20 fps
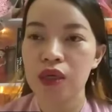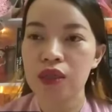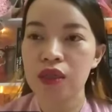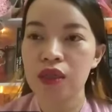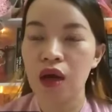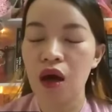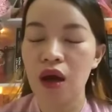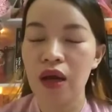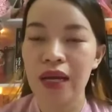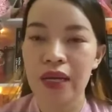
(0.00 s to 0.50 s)
thì
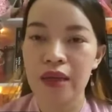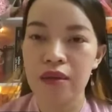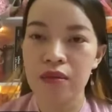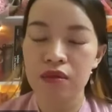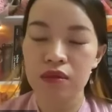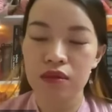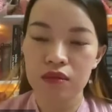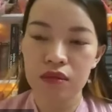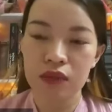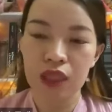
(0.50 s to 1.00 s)
họ lại
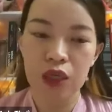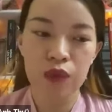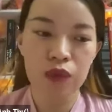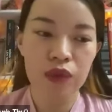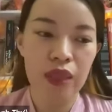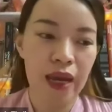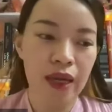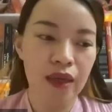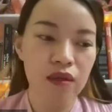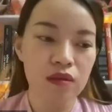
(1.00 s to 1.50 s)
tiêu
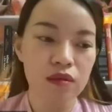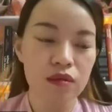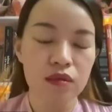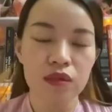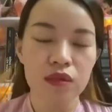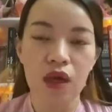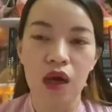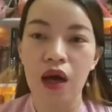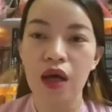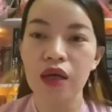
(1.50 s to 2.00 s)
tán
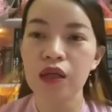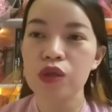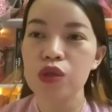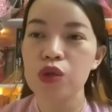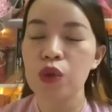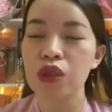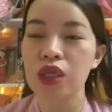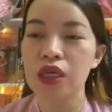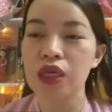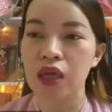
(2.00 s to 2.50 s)
gần hết cái
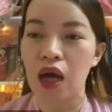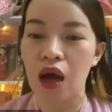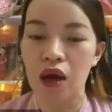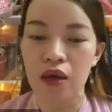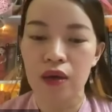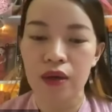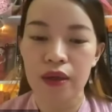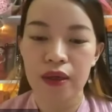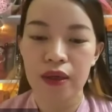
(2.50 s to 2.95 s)
số tiền đó